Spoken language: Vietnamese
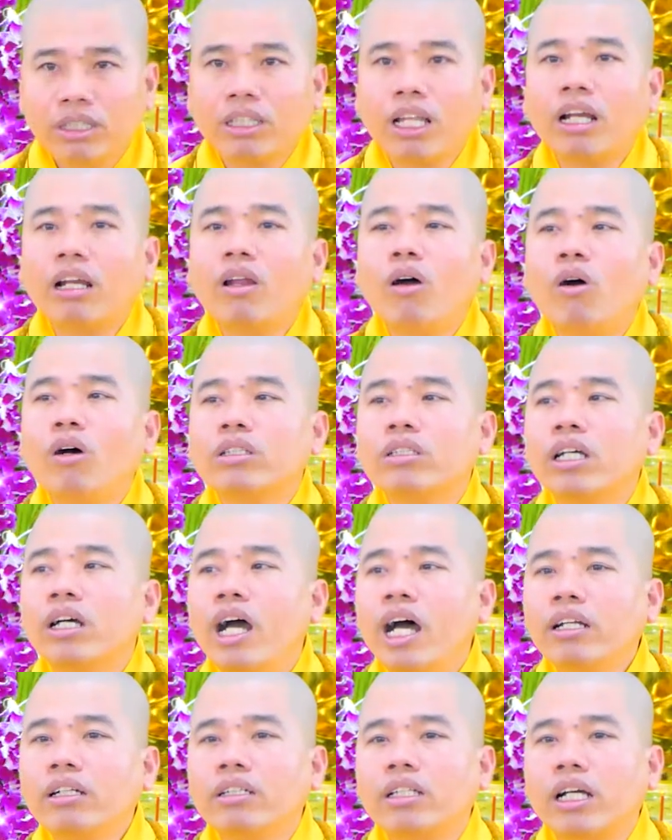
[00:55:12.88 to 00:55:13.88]
Người ta lo cho
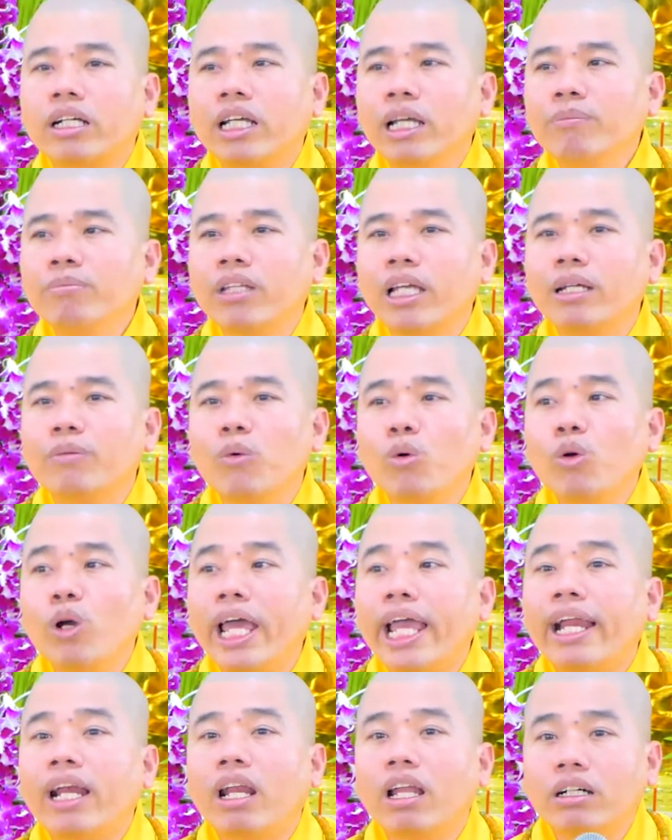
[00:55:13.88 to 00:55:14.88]
hết, người ta kiếm tiền muốn
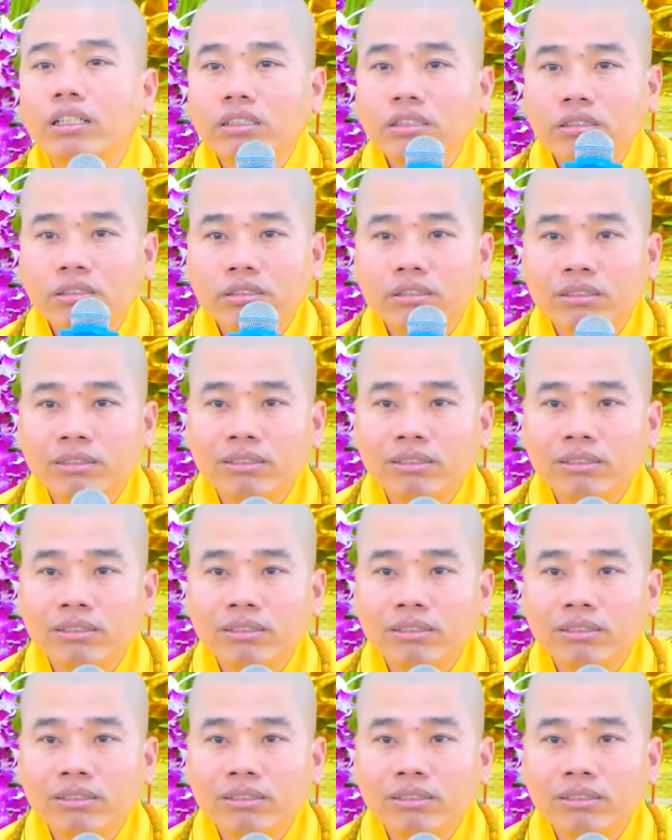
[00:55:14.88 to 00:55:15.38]
le lử,